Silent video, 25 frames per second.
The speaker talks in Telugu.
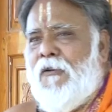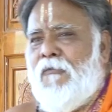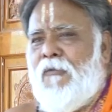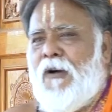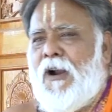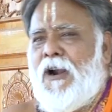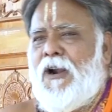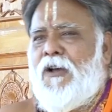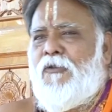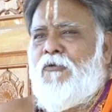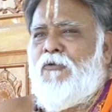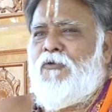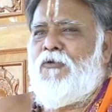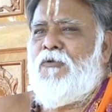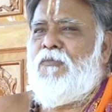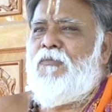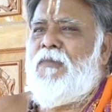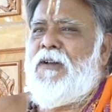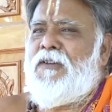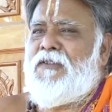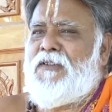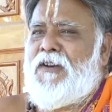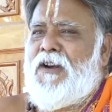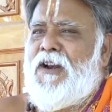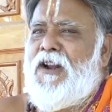వాళ్ళ కుటుంబ
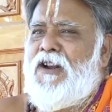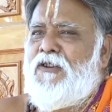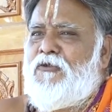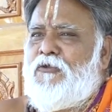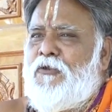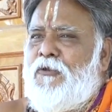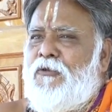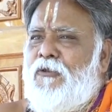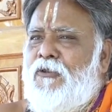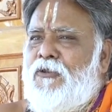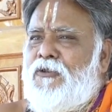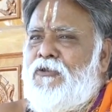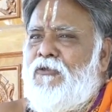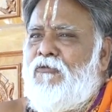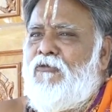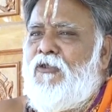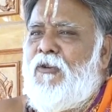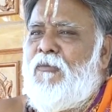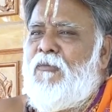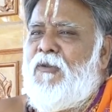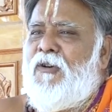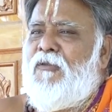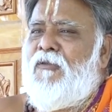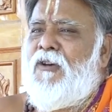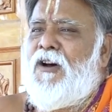శ్రేయస్సు కోసం
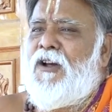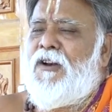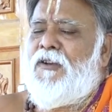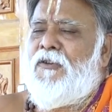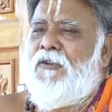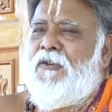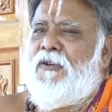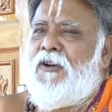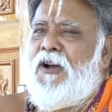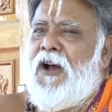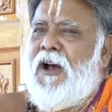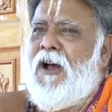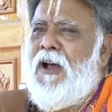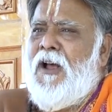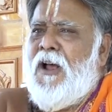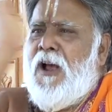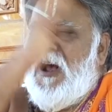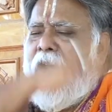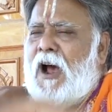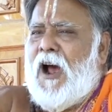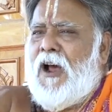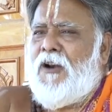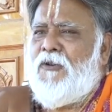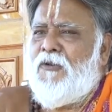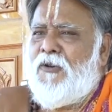అమ్మవారి యొక్క
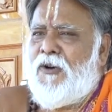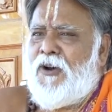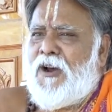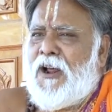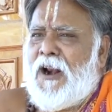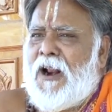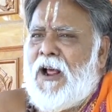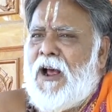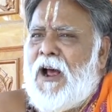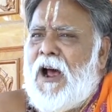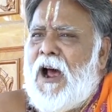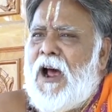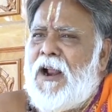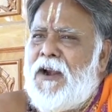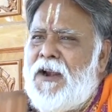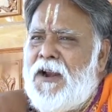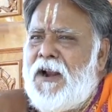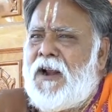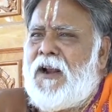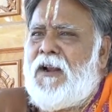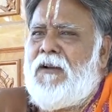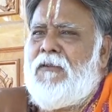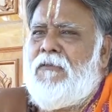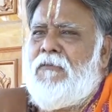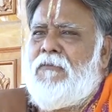అనుగ్రహాన్ని
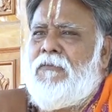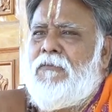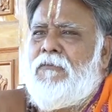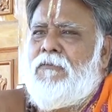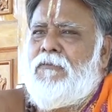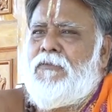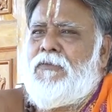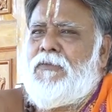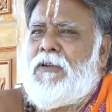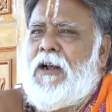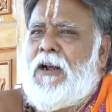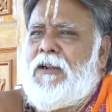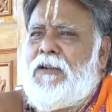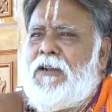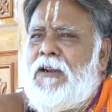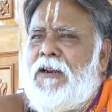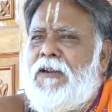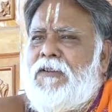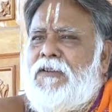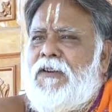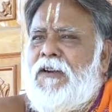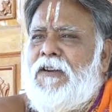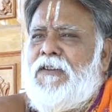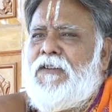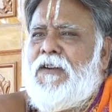సాధన
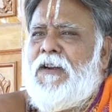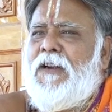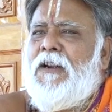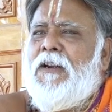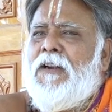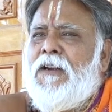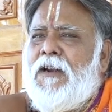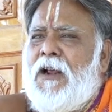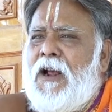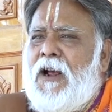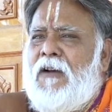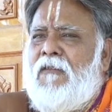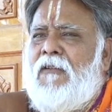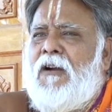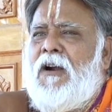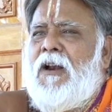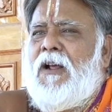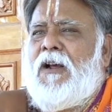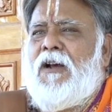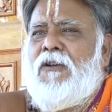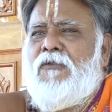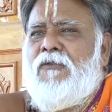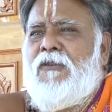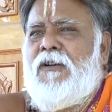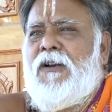చేసి
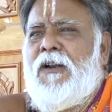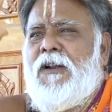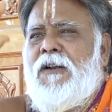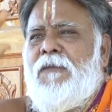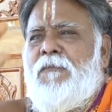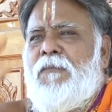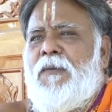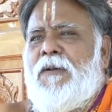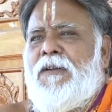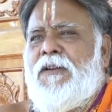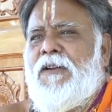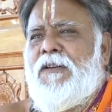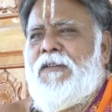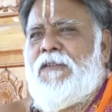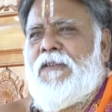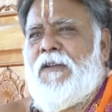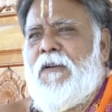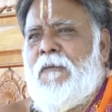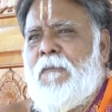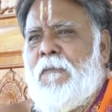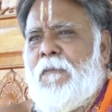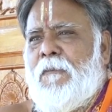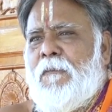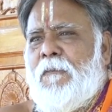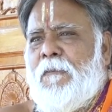వాళ్ళకు అనుగ్రహింపజేస్తాం
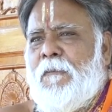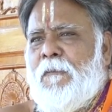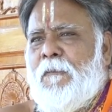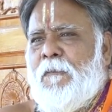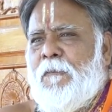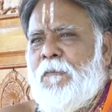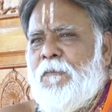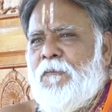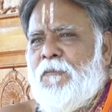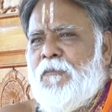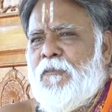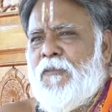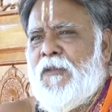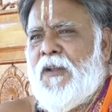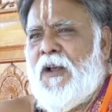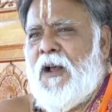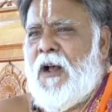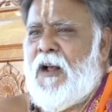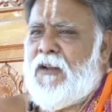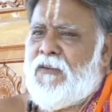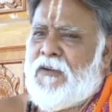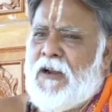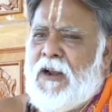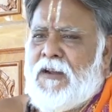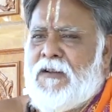
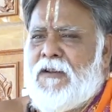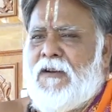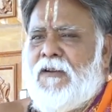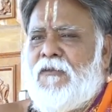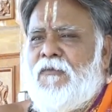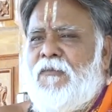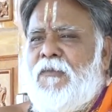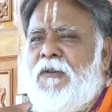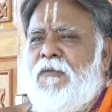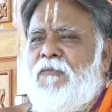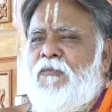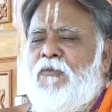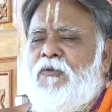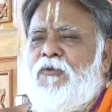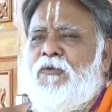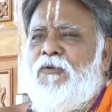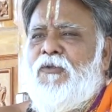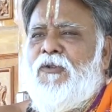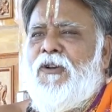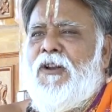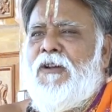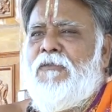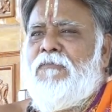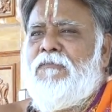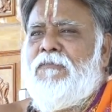ఆ సాధనకు మేము
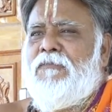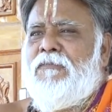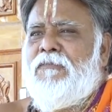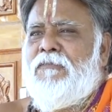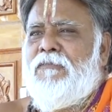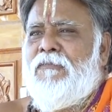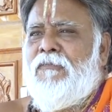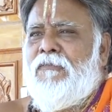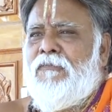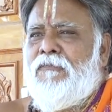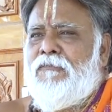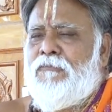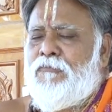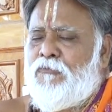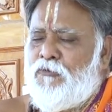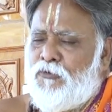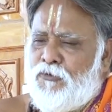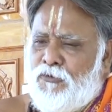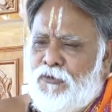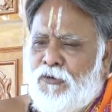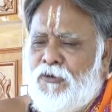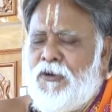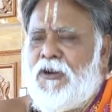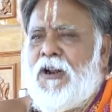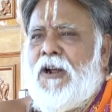ముందున్నాం
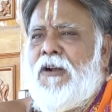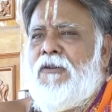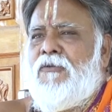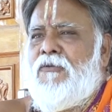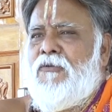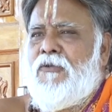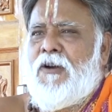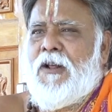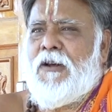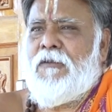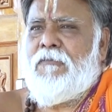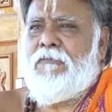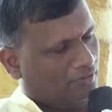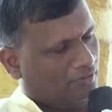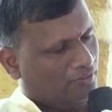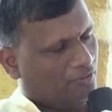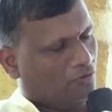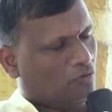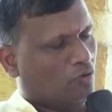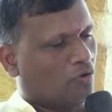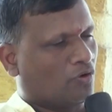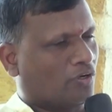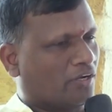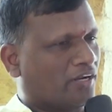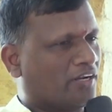ముందుంటాం కూడా అంటే
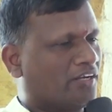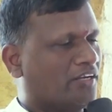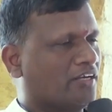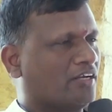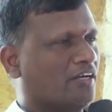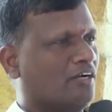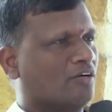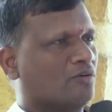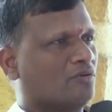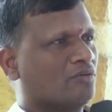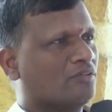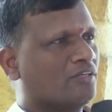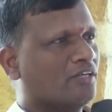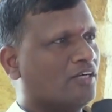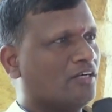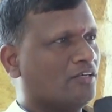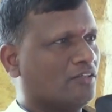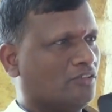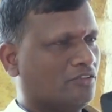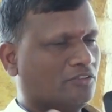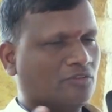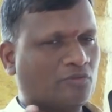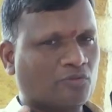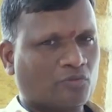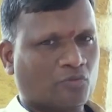ఒక్కరైనా కాకుండా
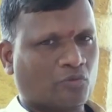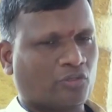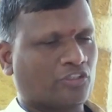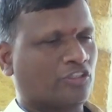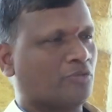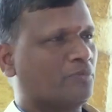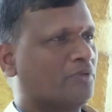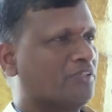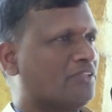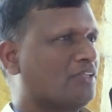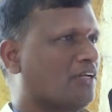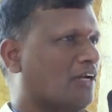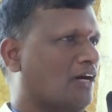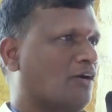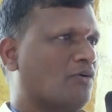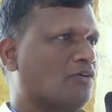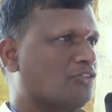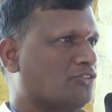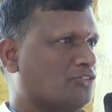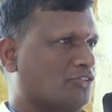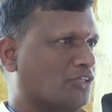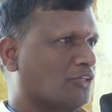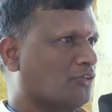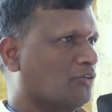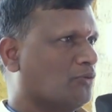కొంతమంది
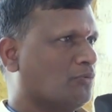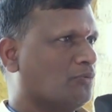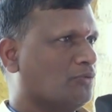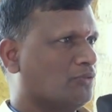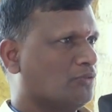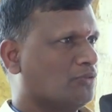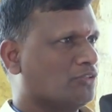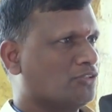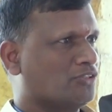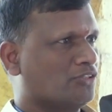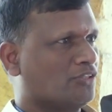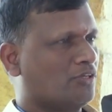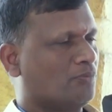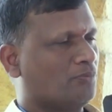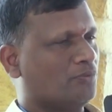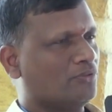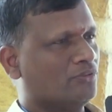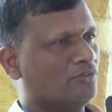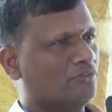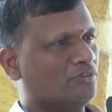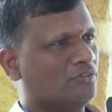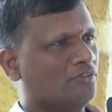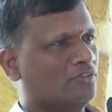రావచ్చు ఎక్కువ వచ్చినప్పుడు